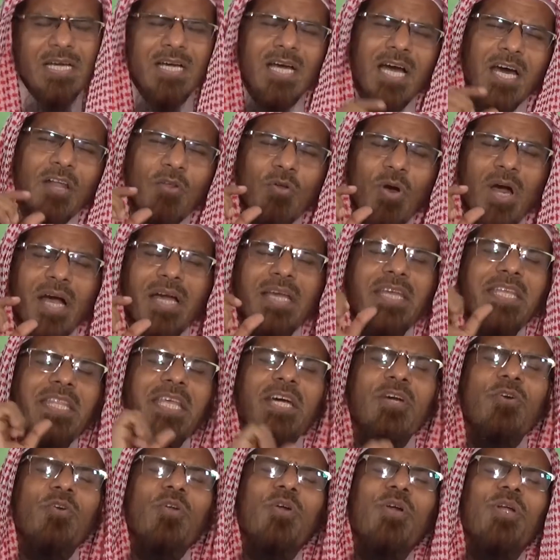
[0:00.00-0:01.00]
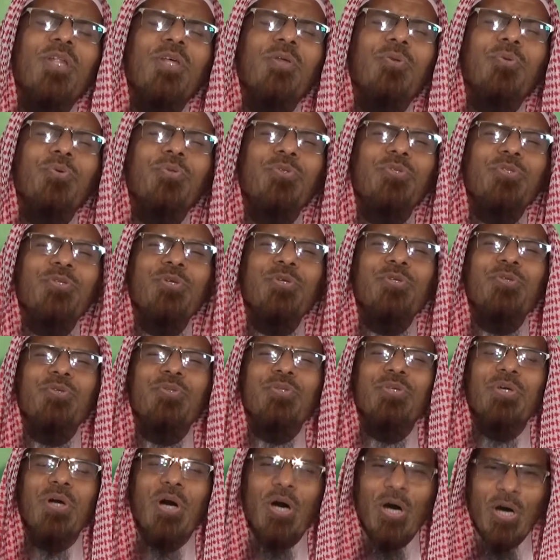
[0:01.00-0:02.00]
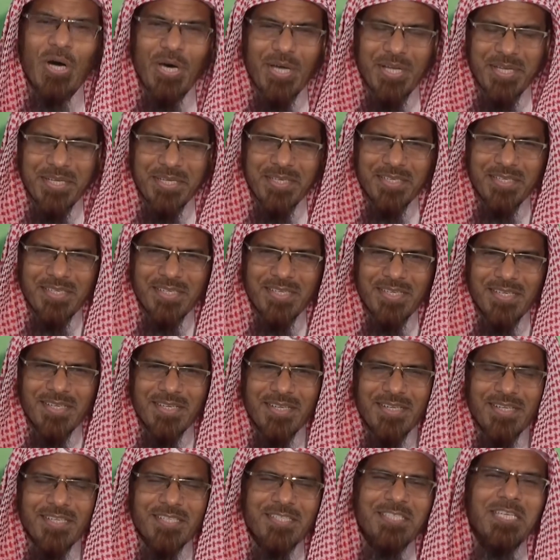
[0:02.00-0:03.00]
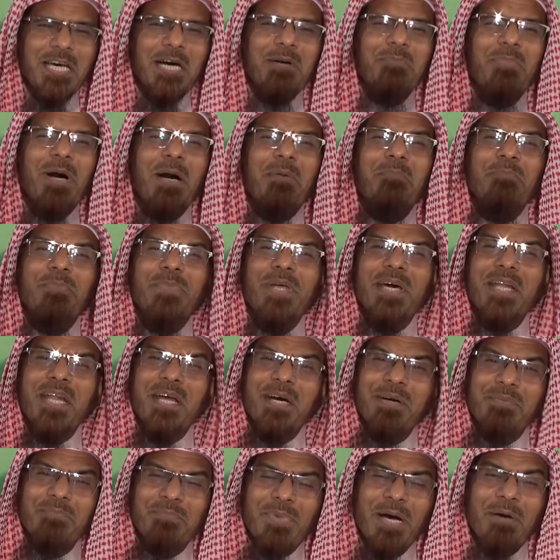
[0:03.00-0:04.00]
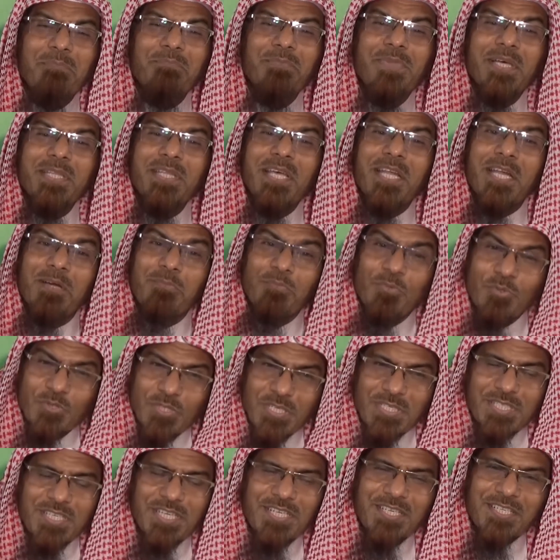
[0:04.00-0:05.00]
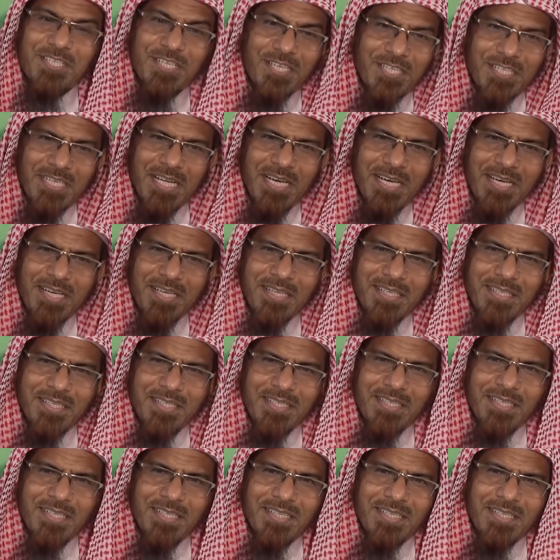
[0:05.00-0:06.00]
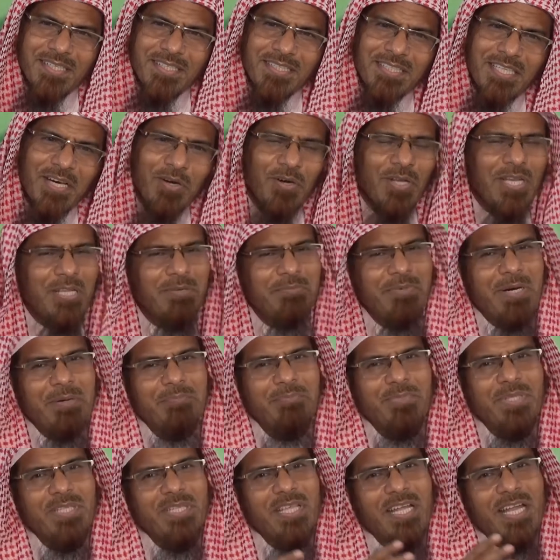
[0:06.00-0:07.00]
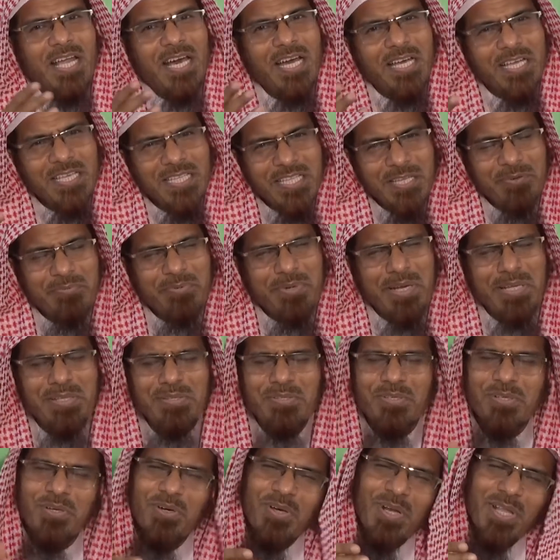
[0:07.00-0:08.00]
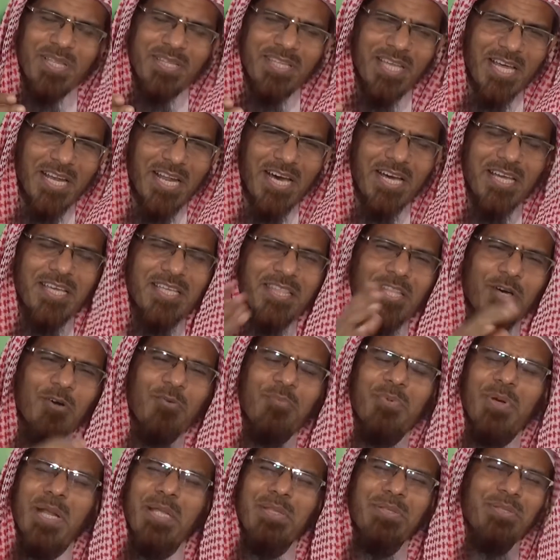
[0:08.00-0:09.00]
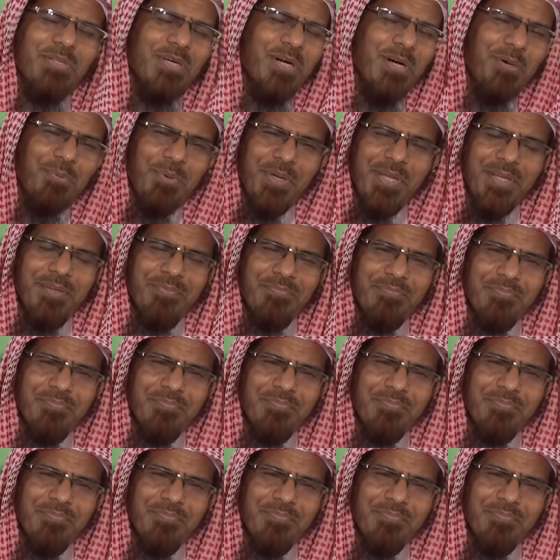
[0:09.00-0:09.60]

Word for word: কারো আকিদা গ্রহণের উৎস যদি হয় যা বাপদারা বাপদাদারা বুঝেছেন সেটা তাহলে বাপদাদার আকিদা ভ্রান্ত হলে তার আকিদাও ভ্রান্ত হবে